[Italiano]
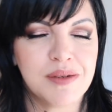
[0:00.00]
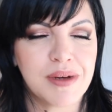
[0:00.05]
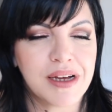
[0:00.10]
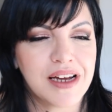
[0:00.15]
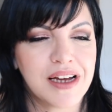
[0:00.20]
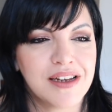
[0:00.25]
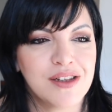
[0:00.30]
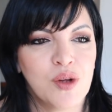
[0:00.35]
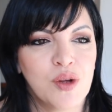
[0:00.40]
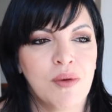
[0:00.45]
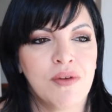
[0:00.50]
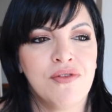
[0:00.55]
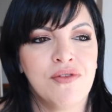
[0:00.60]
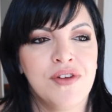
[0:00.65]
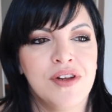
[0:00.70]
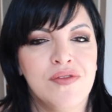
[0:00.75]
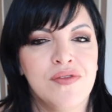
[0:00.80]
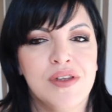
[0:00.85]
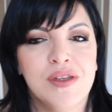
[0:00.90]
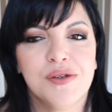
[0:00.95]
magari dopo a
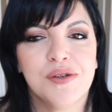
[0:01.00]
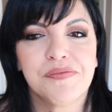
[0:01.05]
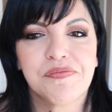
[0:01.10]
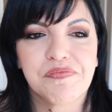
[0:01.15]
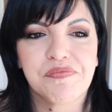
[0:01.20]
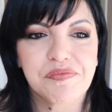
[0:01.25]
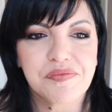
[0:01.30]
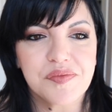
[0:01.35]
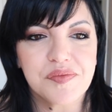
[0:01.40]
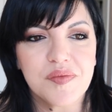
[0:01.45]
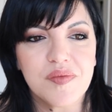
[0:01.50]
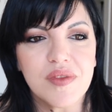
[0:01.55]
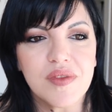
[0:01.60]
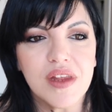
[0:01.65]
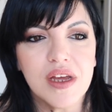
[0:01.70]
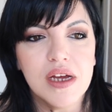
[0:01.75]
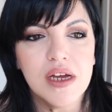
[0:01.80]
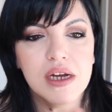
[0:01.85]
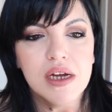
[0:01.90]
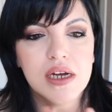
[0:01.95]
fine video
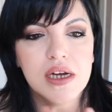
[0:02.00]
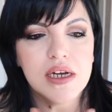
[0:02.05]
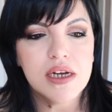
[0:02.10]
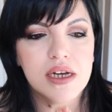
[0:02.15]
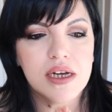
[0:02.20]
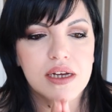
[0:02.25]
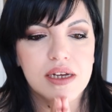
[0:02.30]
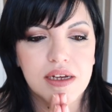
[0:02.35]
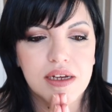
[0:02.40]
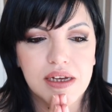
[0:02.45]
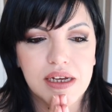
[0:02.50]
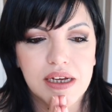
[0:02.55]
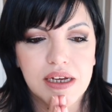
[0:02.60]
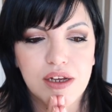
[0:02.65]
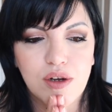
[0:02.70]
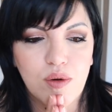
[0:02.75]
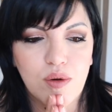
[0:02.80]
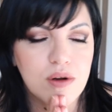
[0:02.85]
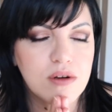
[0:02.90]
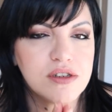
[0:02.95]
e, eh,
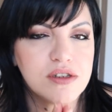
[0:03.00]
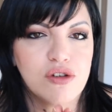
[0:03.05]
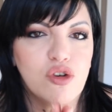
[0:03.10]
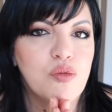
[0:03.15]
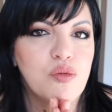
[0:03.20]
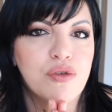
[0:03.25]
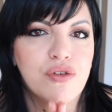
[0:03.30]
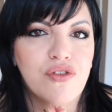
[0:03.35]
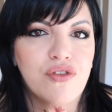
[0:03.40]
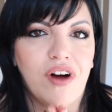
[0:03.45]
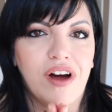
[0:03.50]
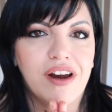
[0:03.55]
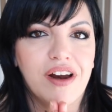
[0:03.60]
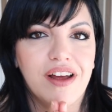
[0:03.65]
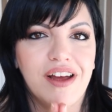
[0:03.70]
e qualcosa devo pur fare